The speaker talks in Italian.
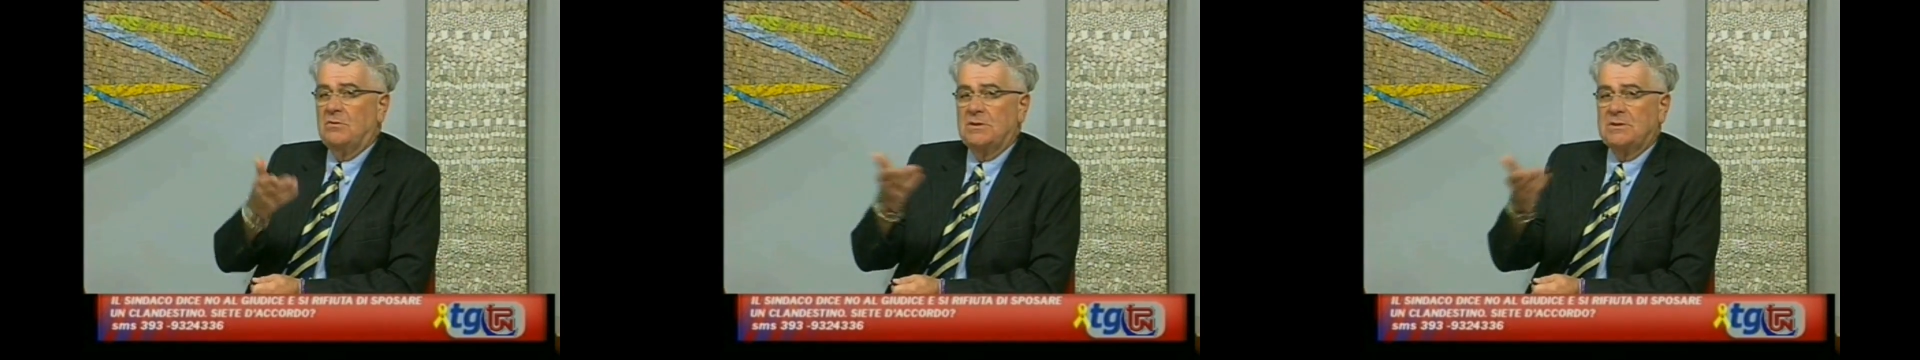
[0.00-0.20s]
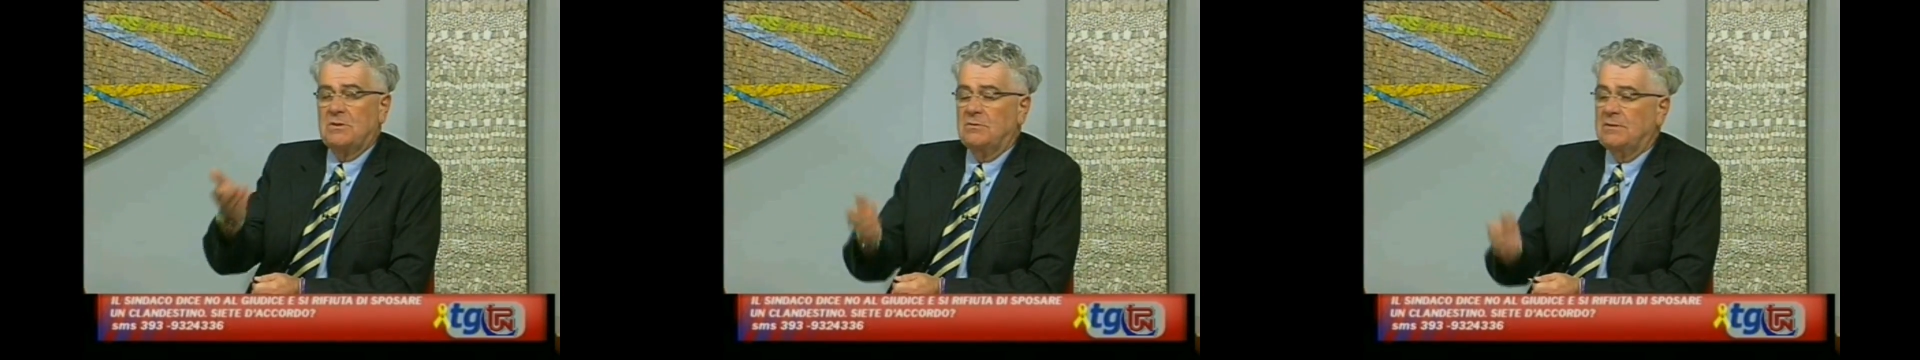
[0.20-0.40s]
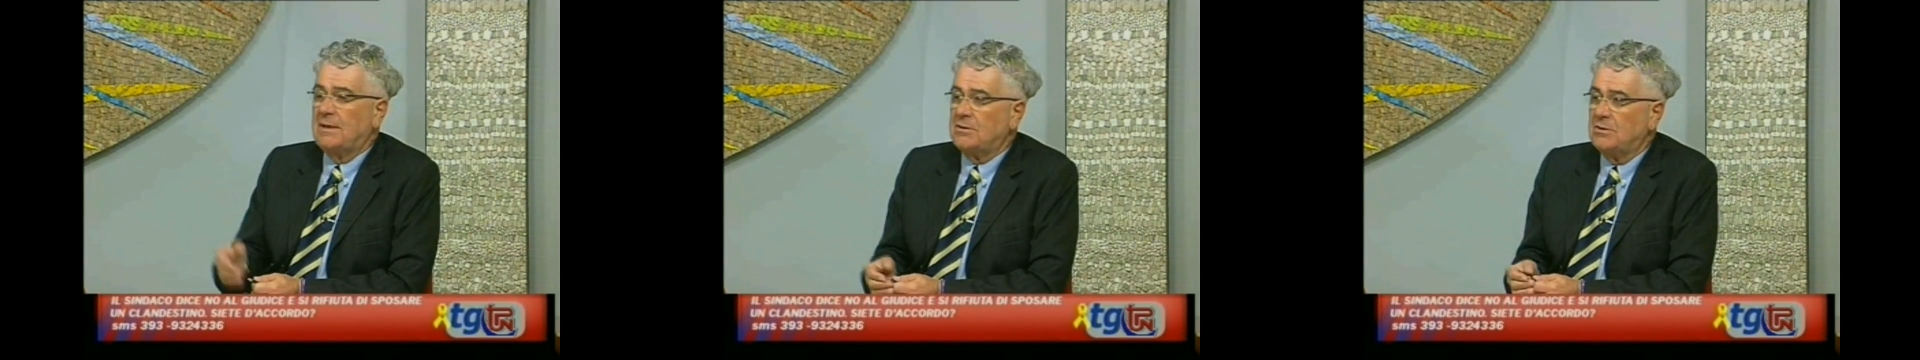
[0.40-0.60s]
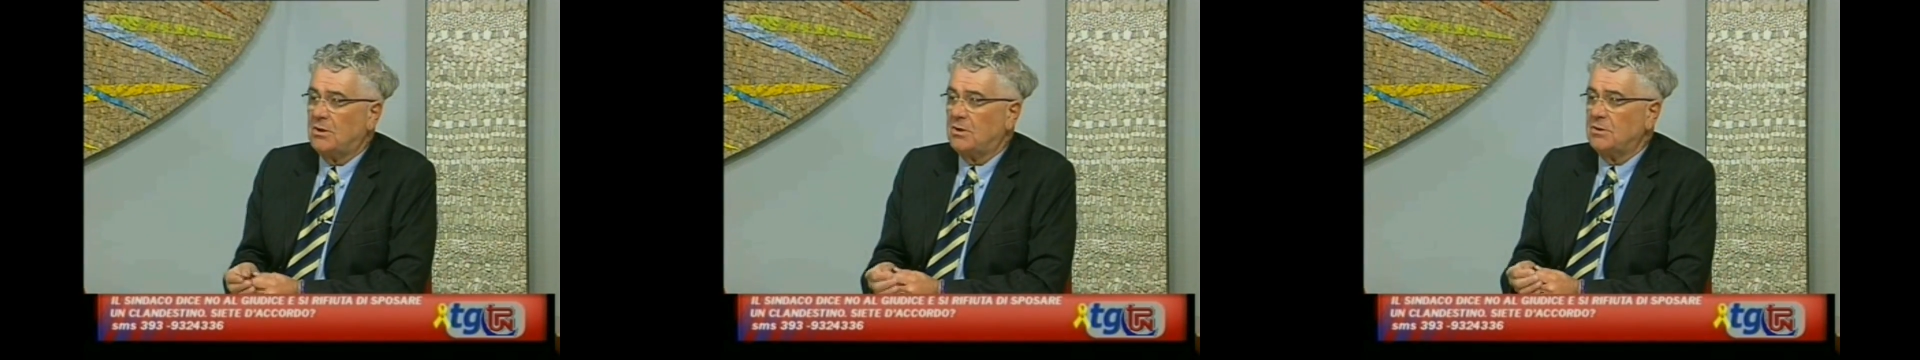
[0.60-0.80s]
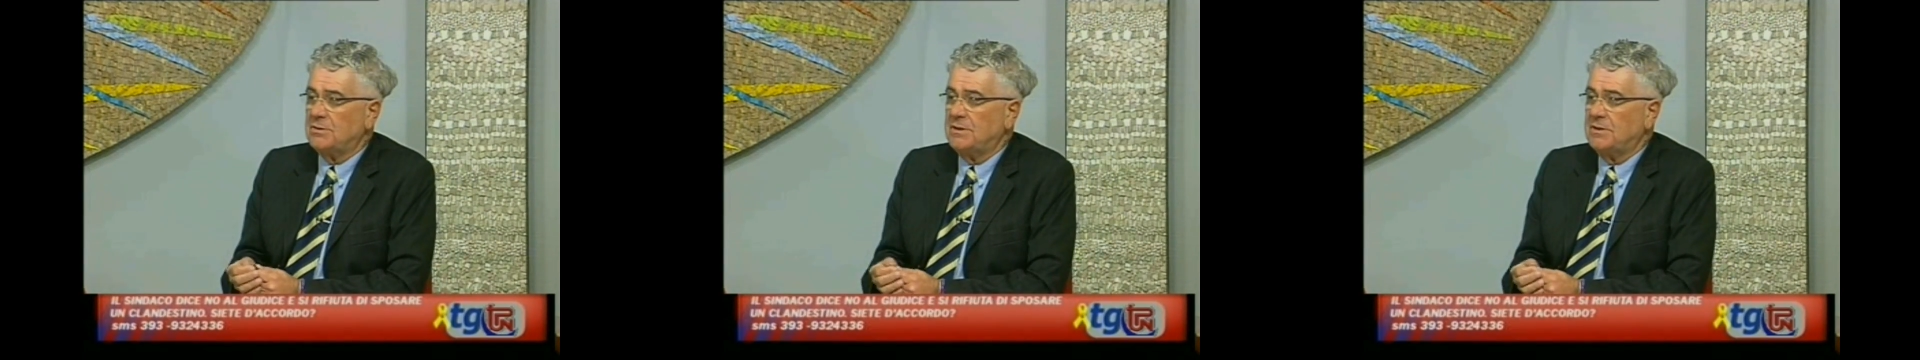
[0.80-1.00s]
ascoltato
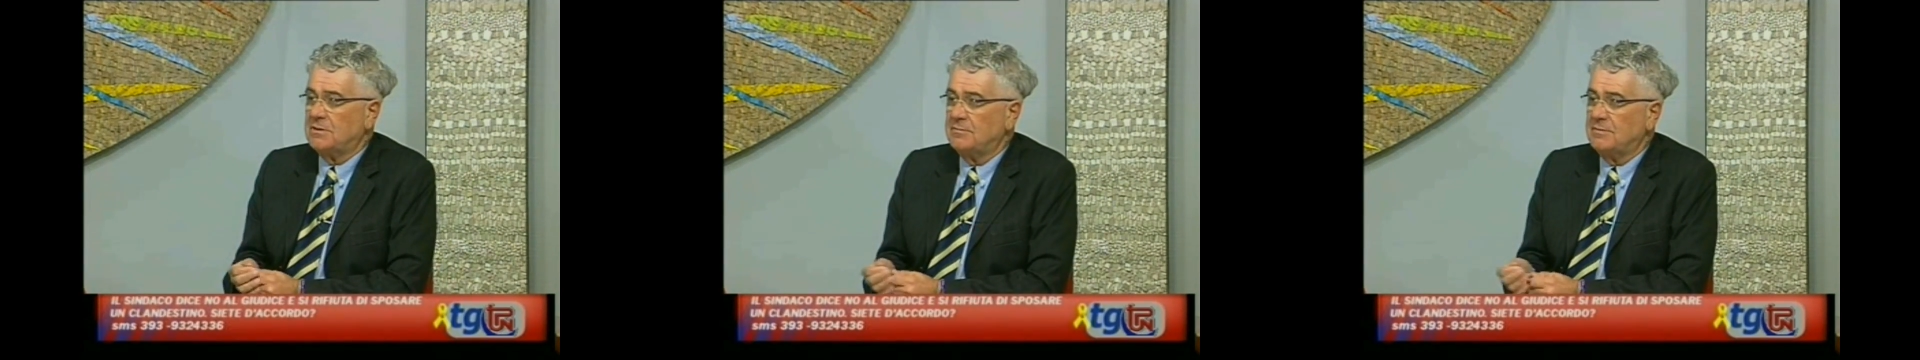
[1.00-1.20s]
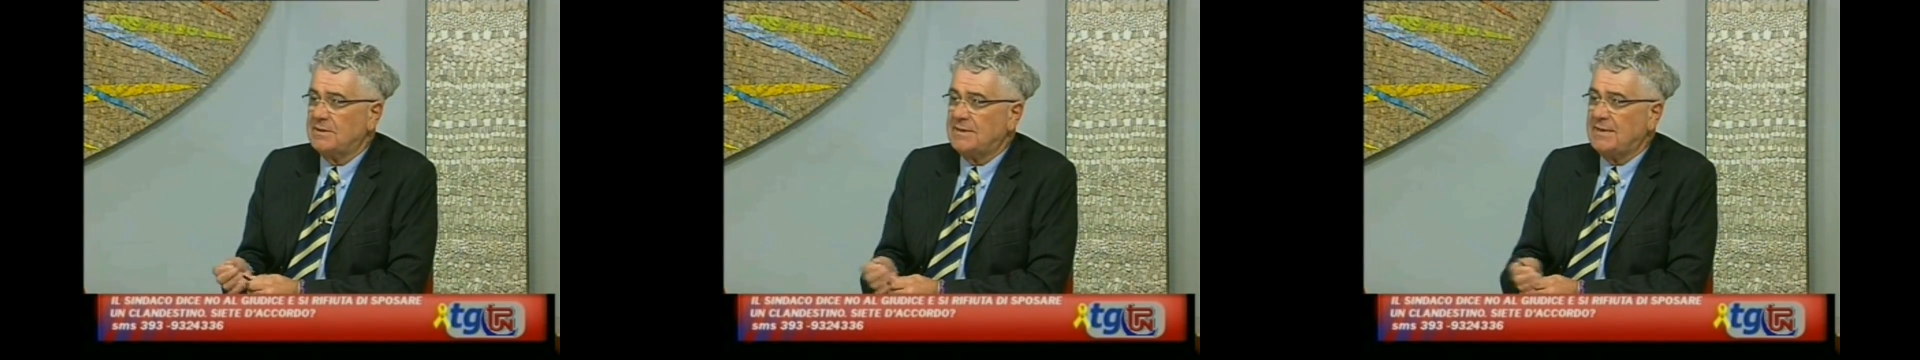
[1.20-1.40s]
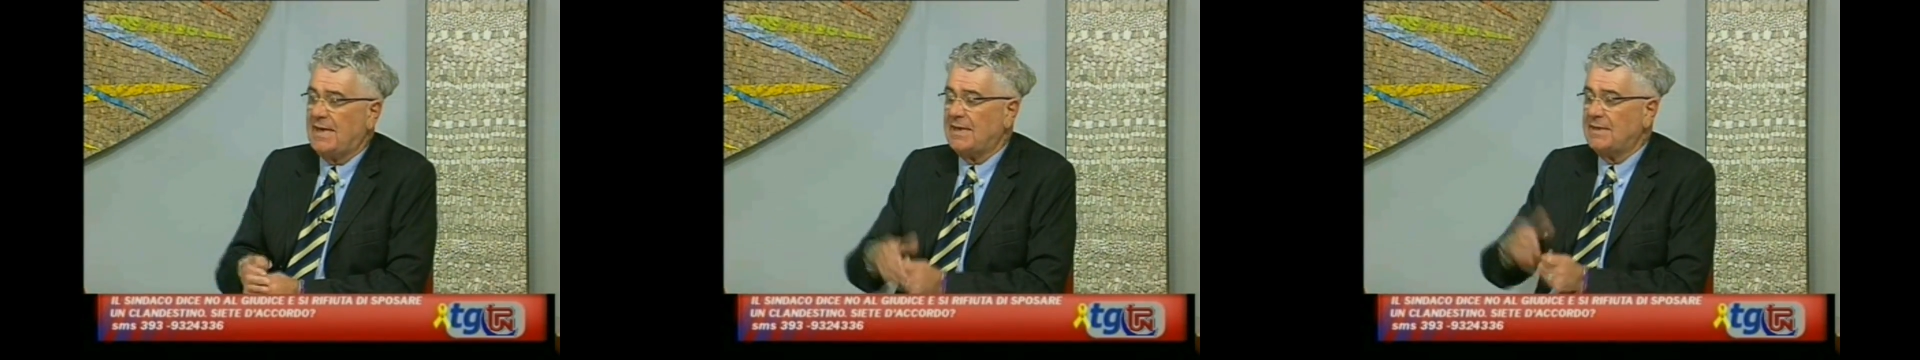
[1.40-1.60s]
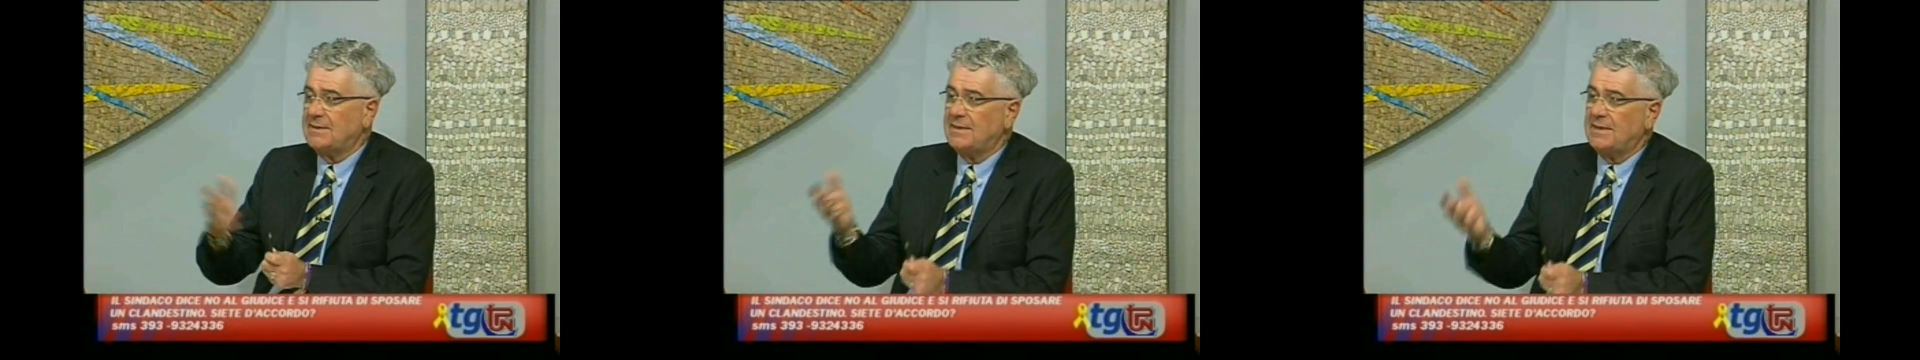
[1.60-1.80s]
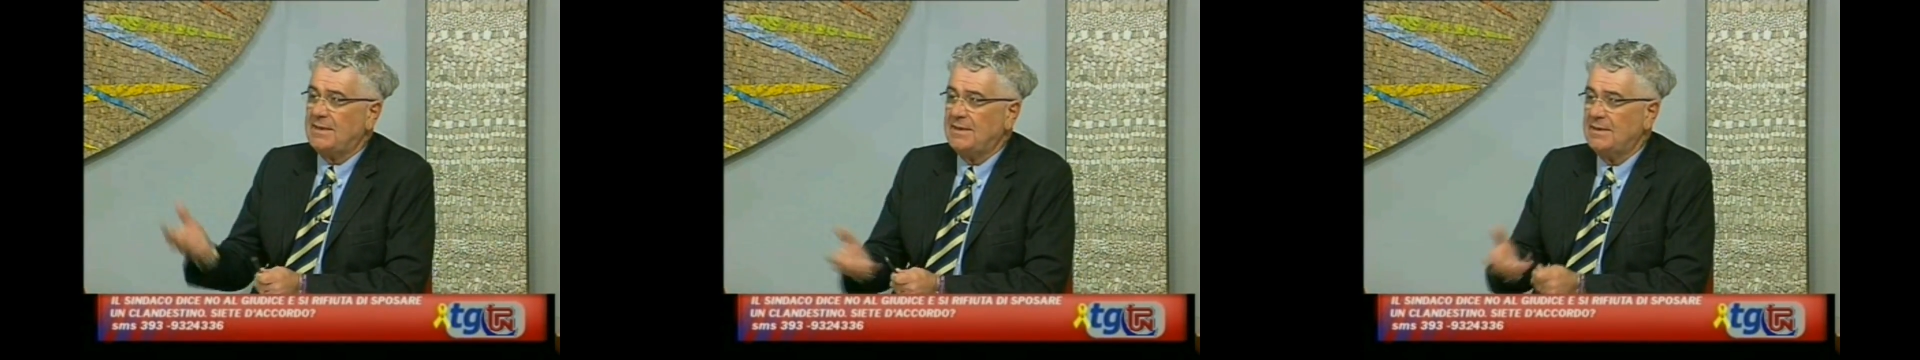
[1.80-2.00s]
oggi, insomma si
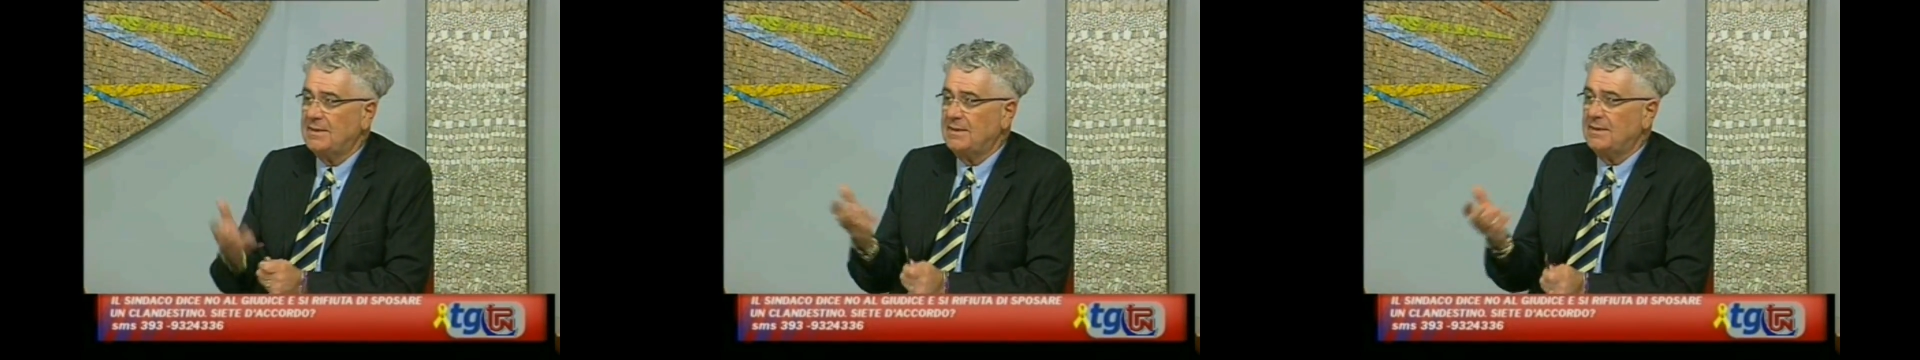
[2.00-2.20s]
erge,